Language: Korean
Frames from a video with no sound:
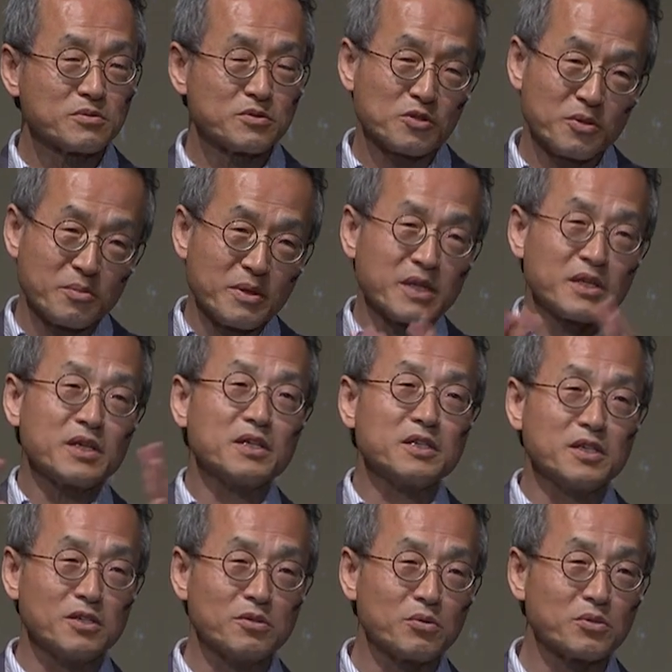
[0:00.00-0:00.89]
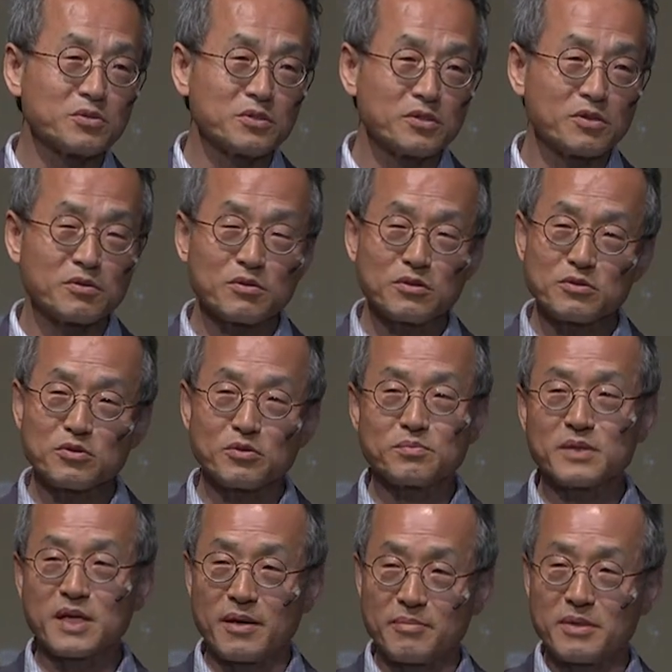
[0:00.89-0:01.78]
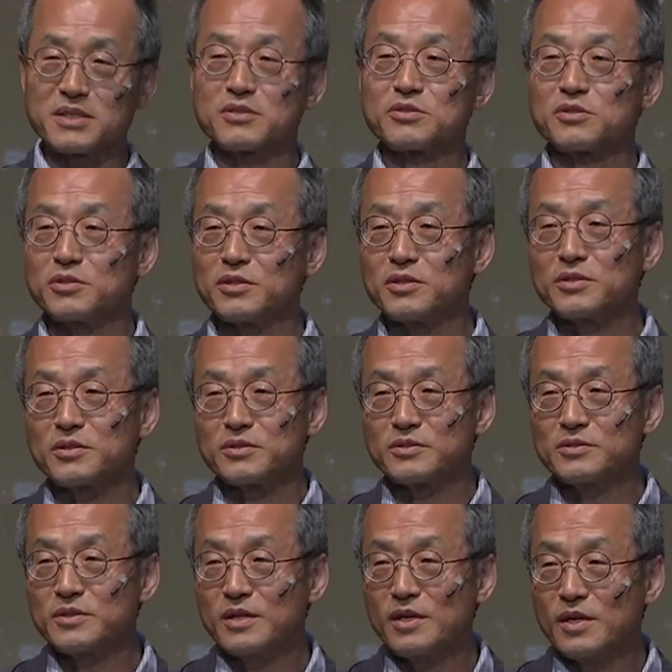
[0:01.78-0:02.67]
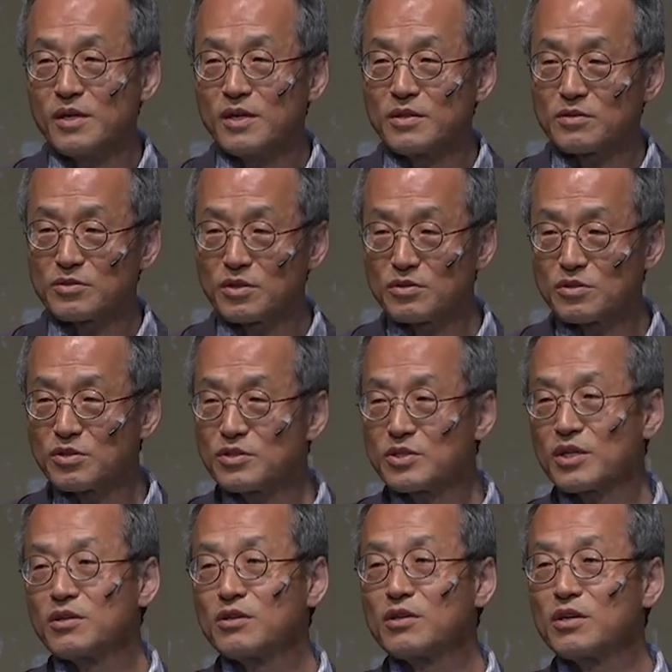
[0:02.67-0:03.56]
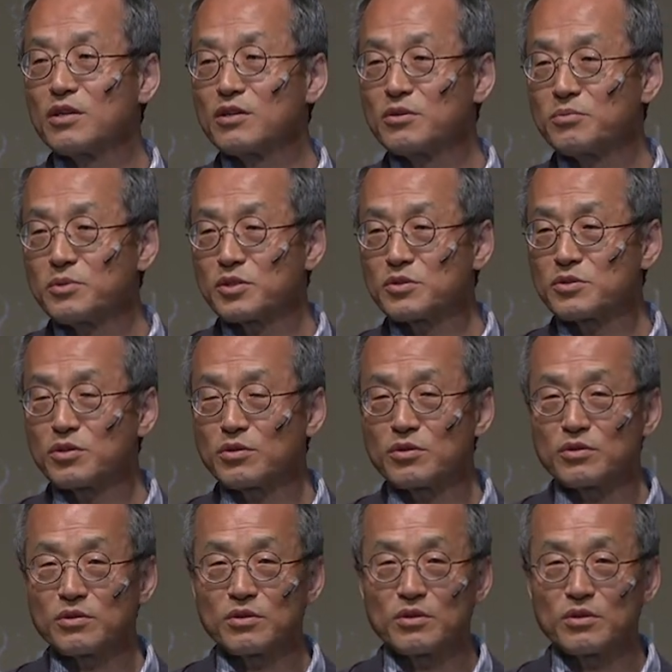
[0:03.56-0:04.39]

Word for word: 저만의 이론 이런 걸 좀 담았어요. 근데 그 책을 읽으면서